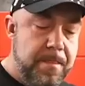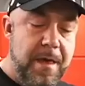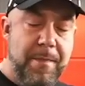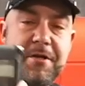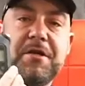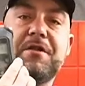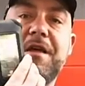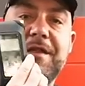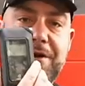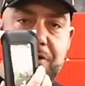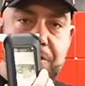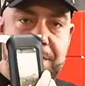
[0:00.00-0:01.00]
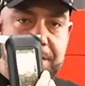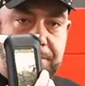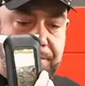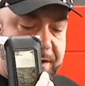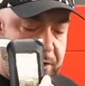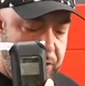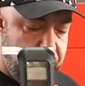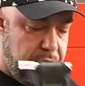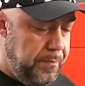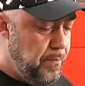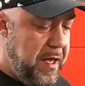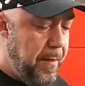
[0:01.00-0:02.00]
nie będzie ten alkomat
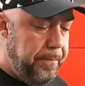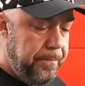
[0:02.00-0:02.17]
najdroższy. Nie.